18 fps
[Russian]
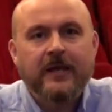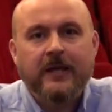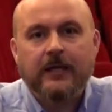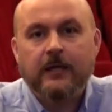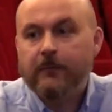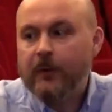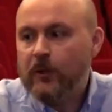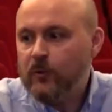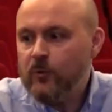
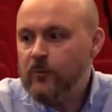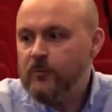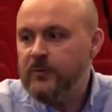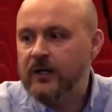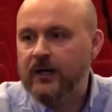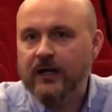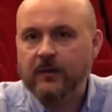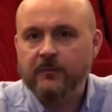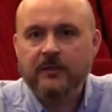И потом
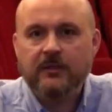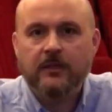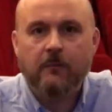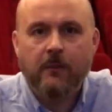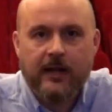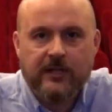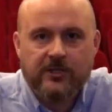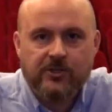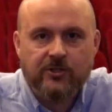накормила
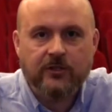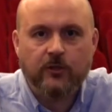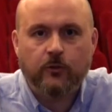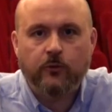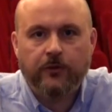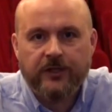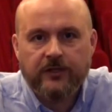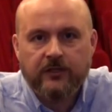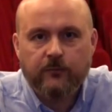мальчика
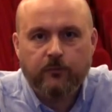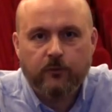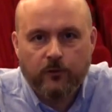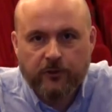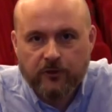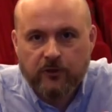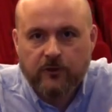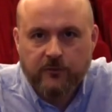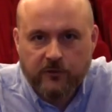куриным
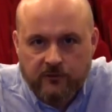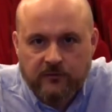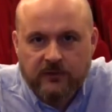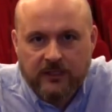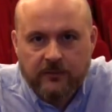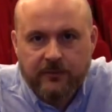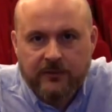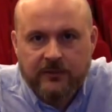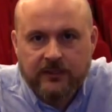бульоном. вот
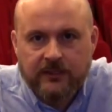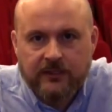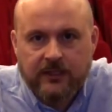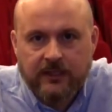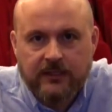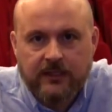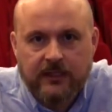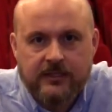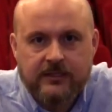надо было
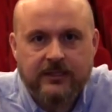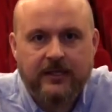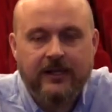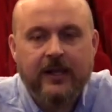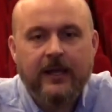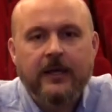догадаться.